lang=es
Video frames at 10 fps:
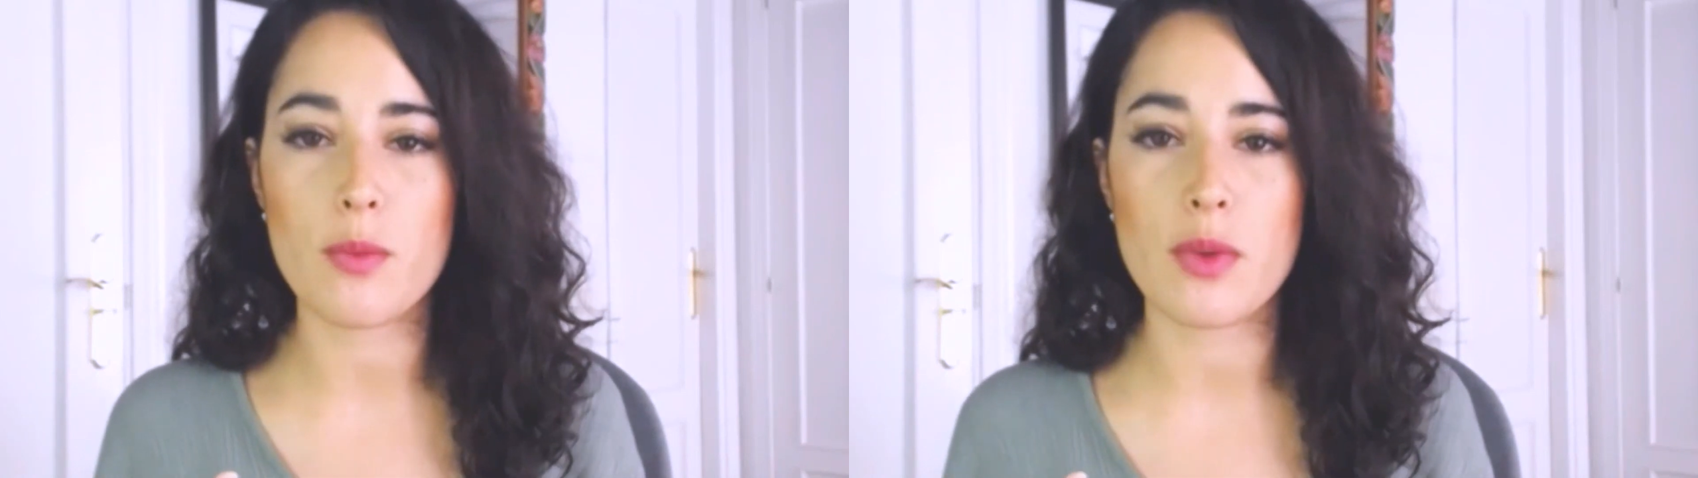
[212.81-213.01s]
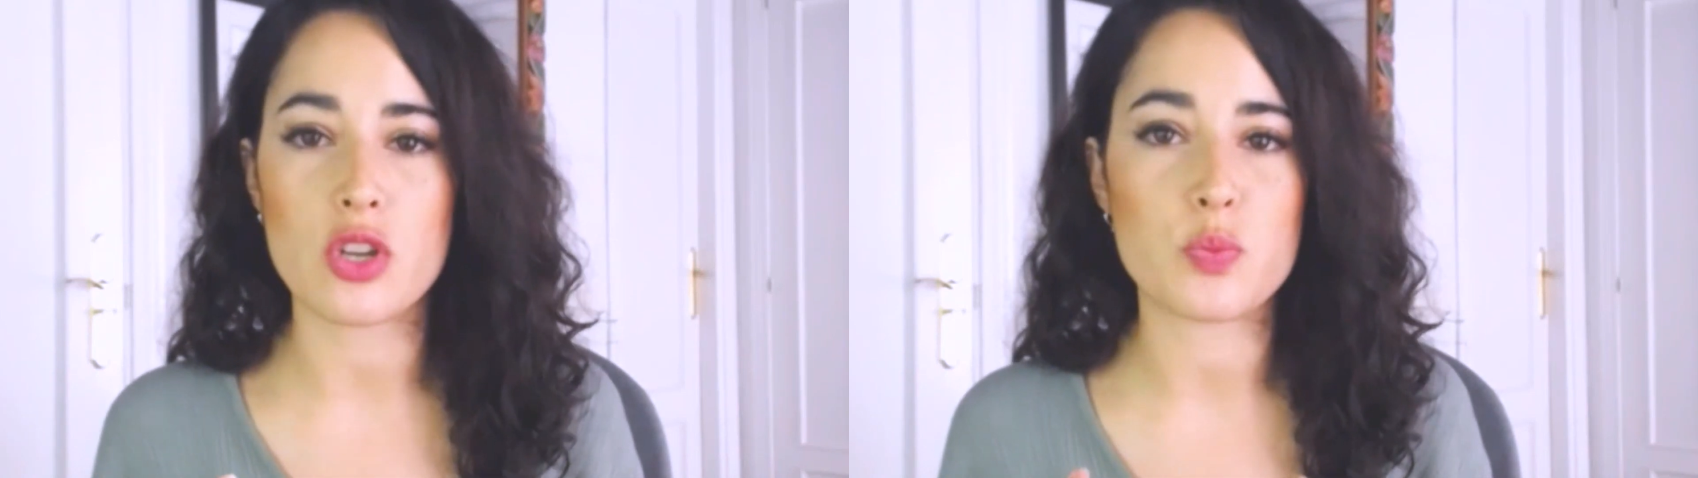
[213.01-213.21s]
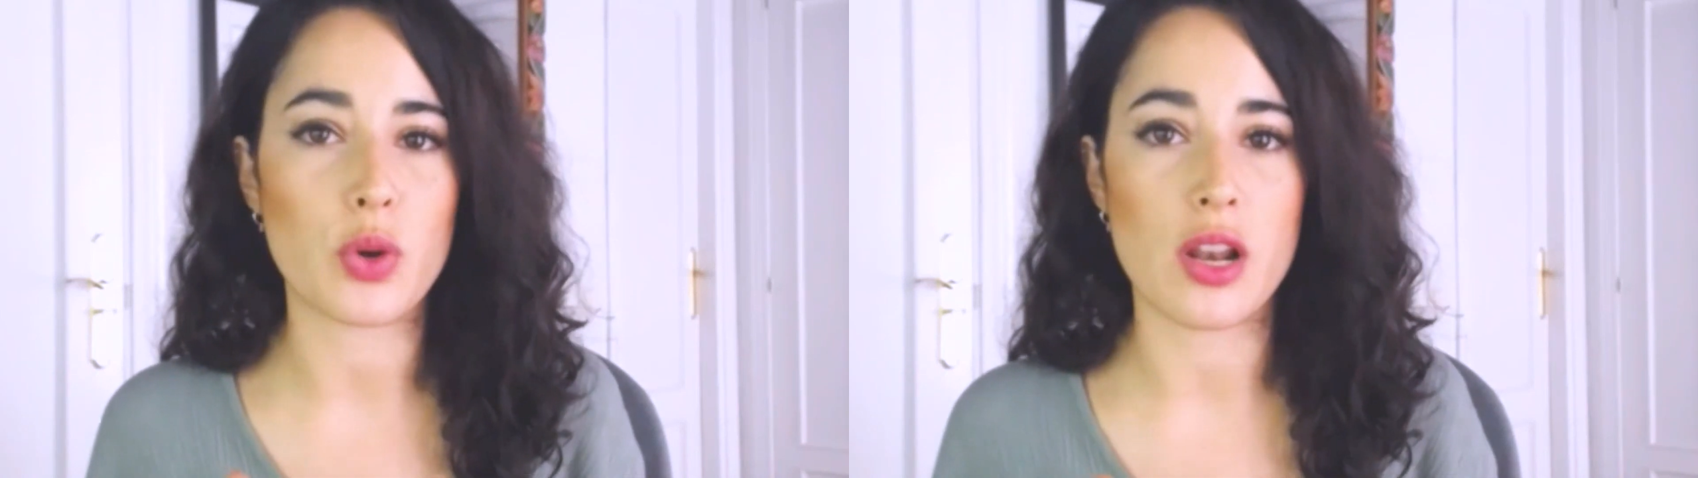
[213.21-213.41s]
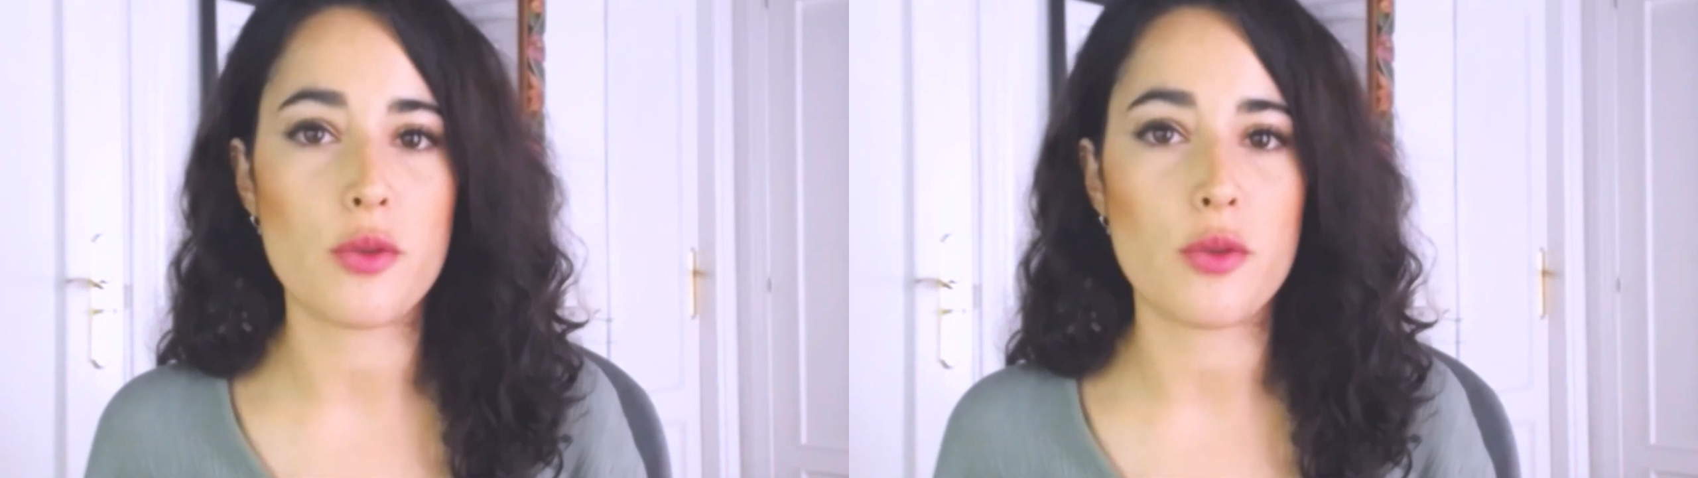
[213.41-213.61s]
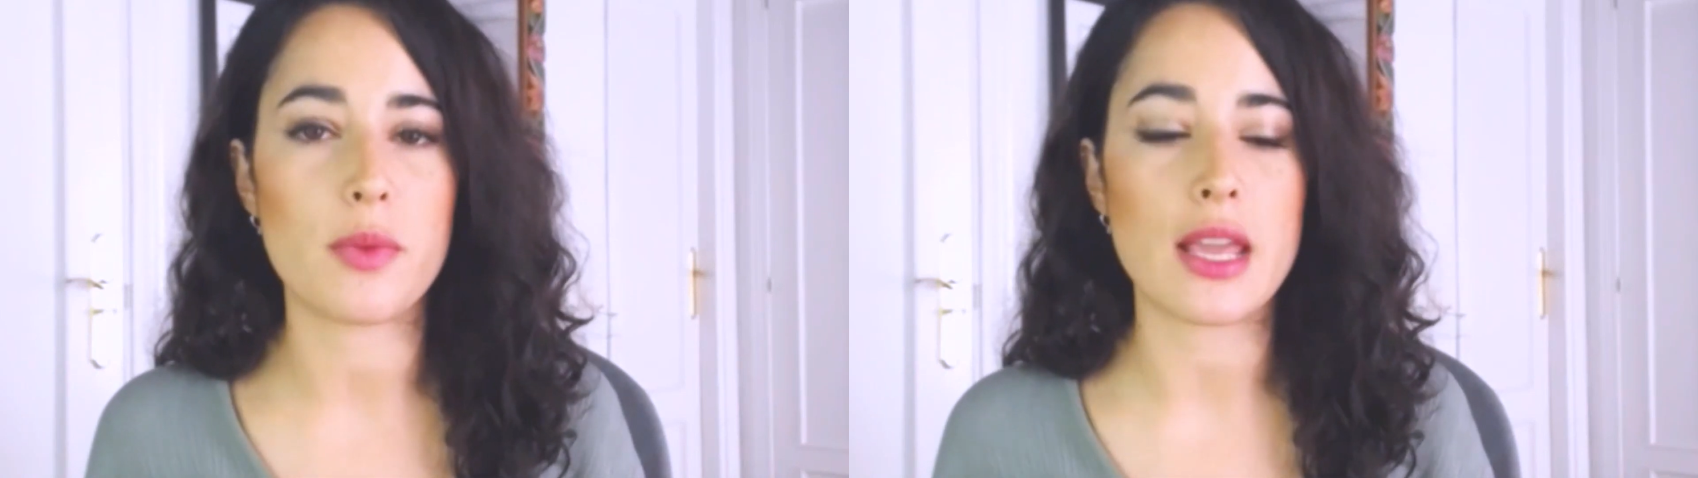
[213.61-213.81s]
por lo menos por
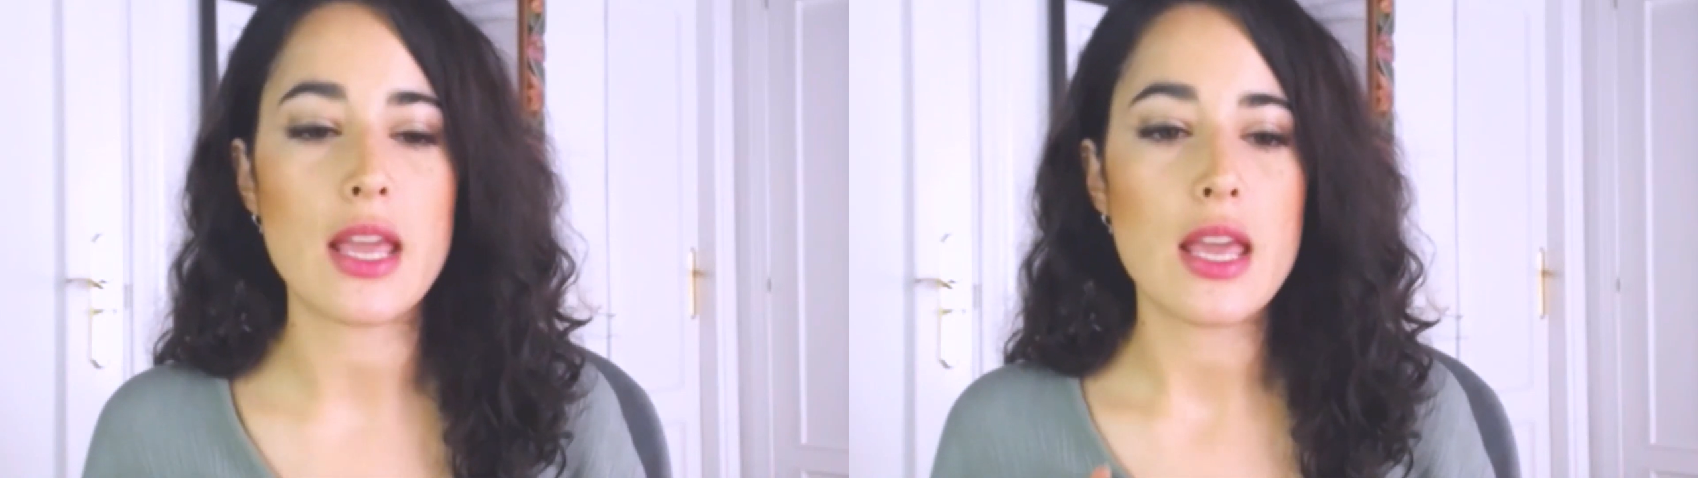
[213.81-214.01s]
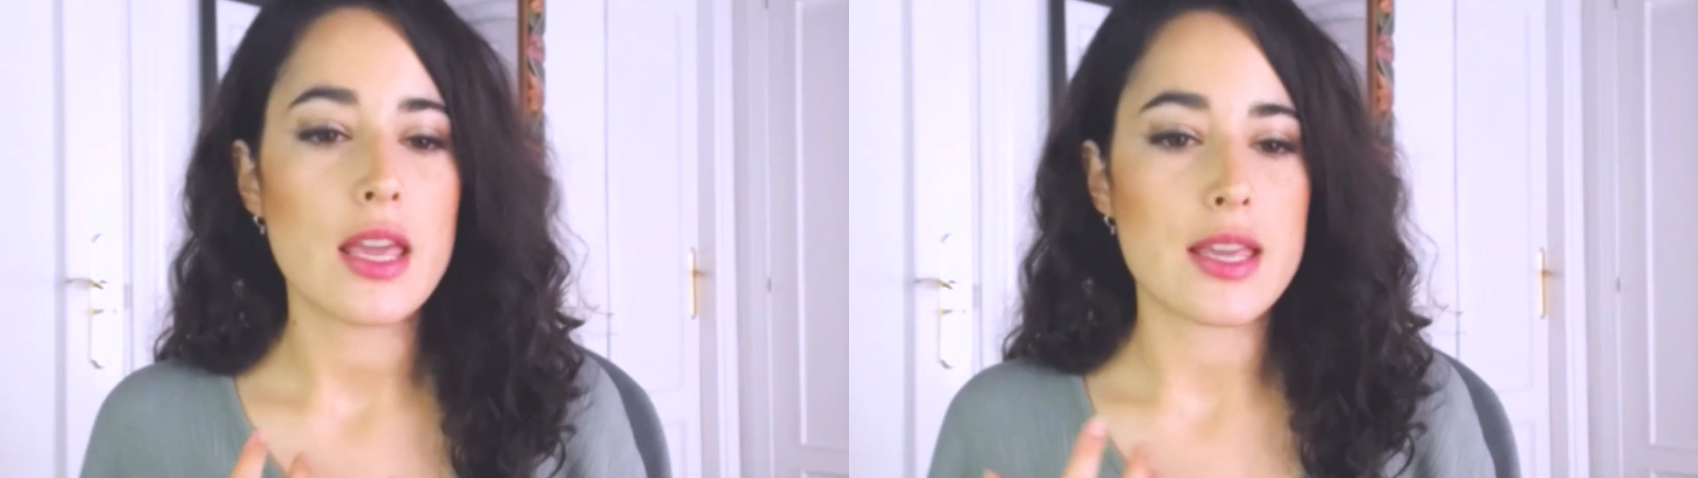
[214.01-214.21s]
el nombre